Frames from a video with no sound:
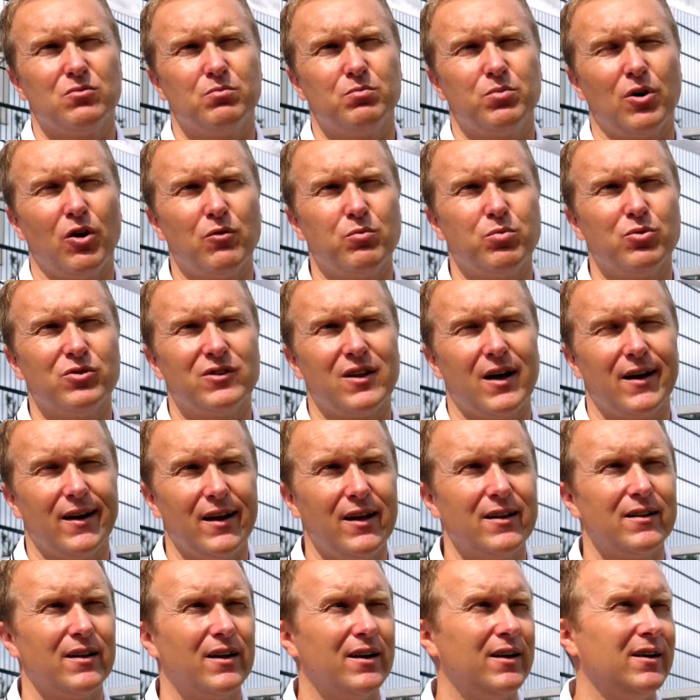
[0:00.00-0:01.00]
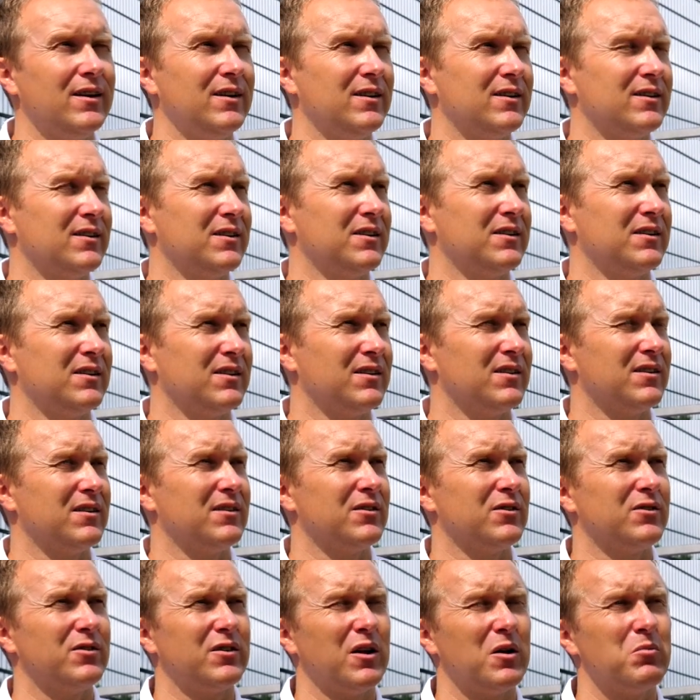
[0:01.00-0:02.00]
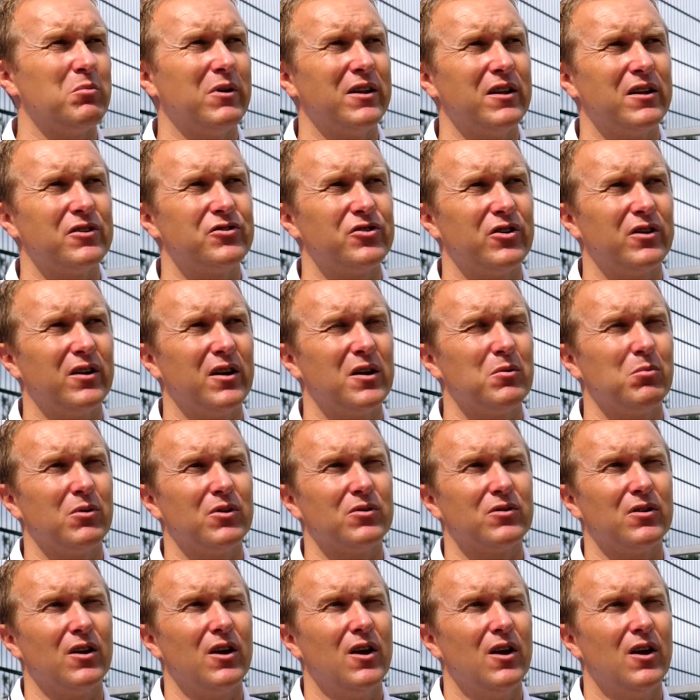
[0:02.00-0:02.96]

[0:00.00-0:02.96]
Profwood Arenę. E, zostałem menedżerem od,